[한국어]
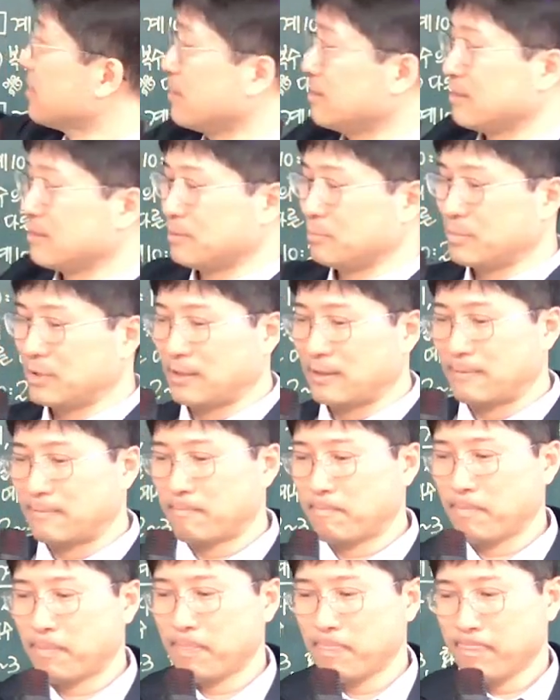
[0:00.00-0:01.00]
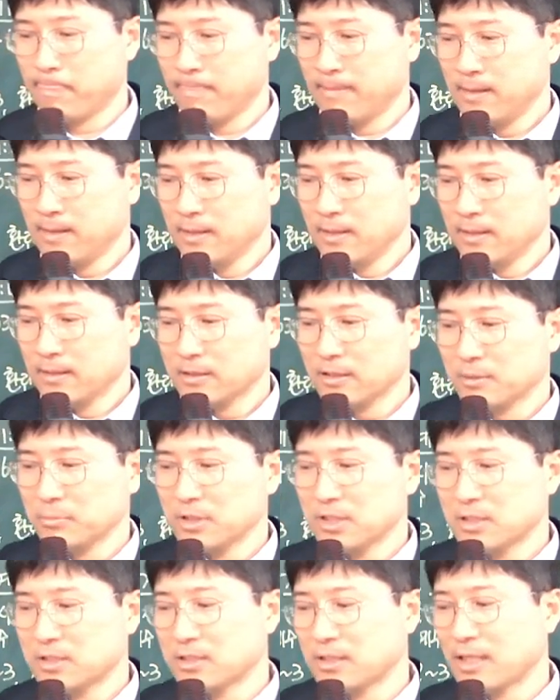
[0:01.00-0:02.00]
되는 겁니다. 그러면
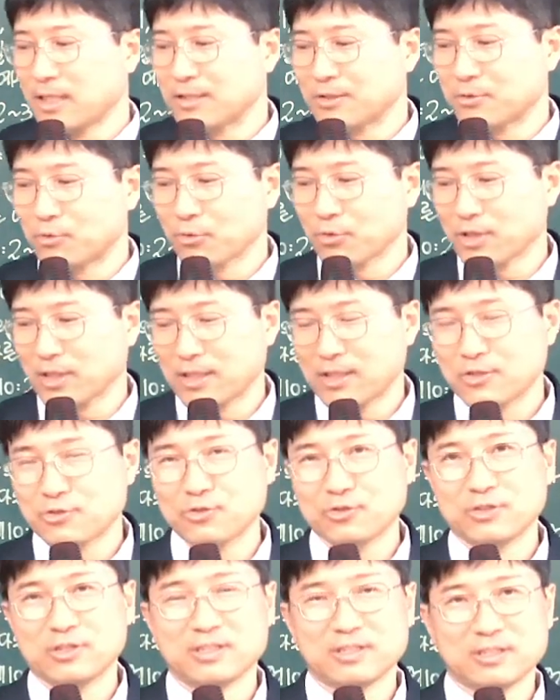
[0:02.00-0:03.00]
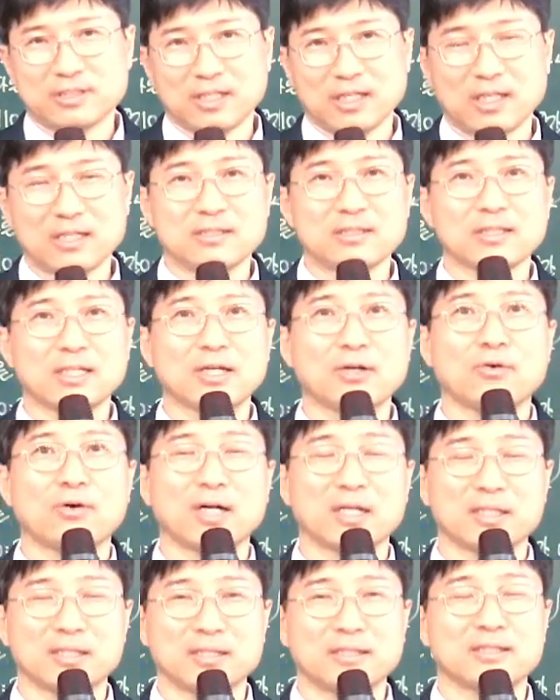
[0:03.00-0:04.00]
이스라엘을 공격할 수 있는 최적의
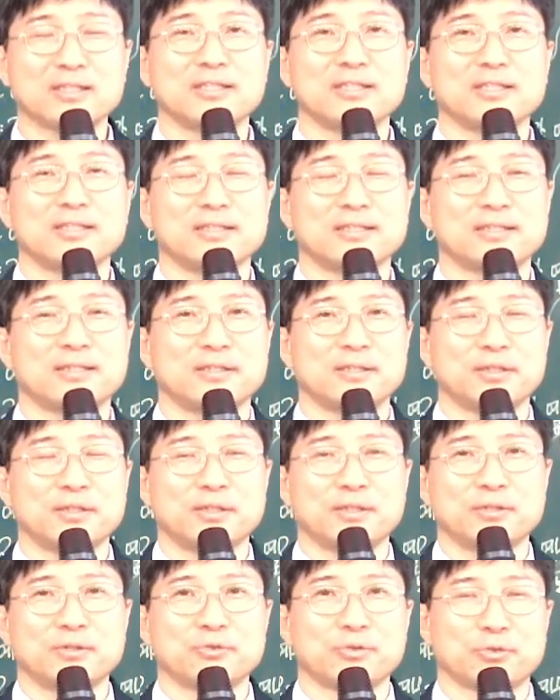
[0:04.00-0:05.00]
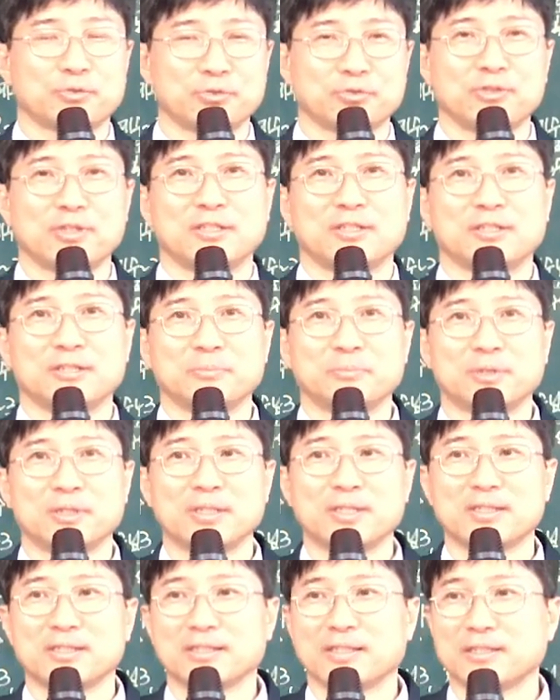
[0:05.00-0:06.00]
환경이 조성되는 겁니다.
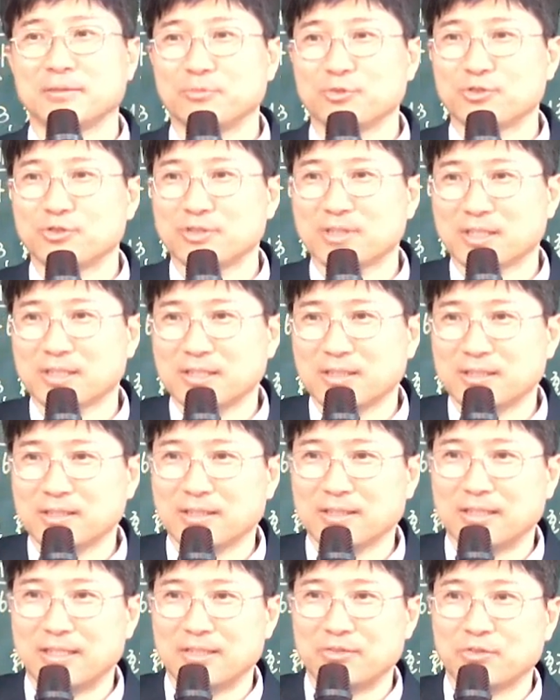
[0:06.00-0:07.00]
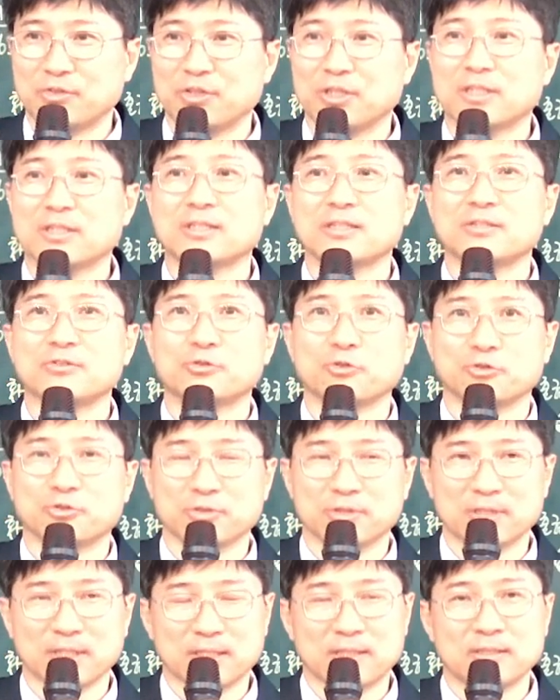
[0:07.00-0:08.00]
그래서 제가 이거 무슨 작전이라고 그랬죠? 여건
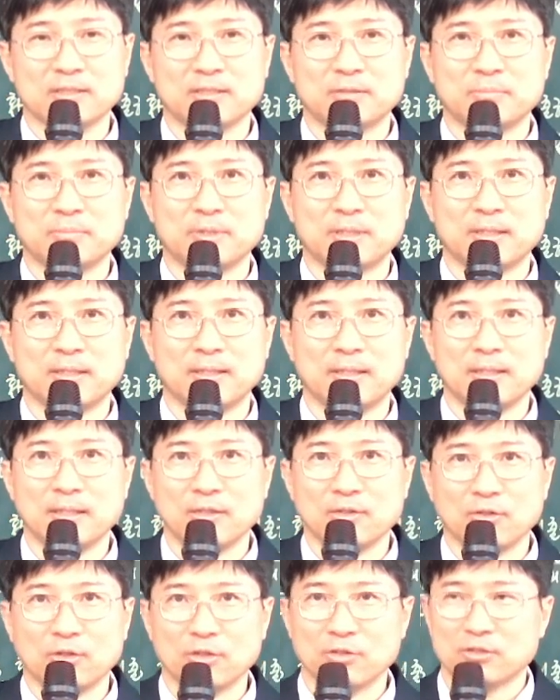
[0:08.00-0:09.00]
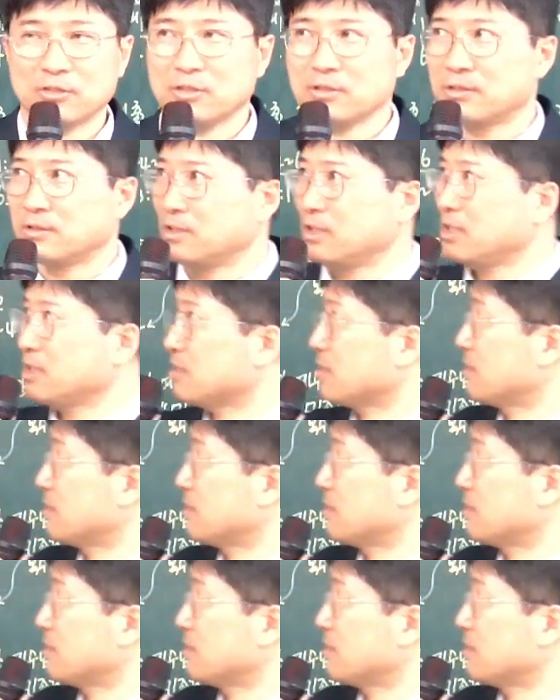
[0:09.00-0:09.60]
조성 작전입니다. 어떤 이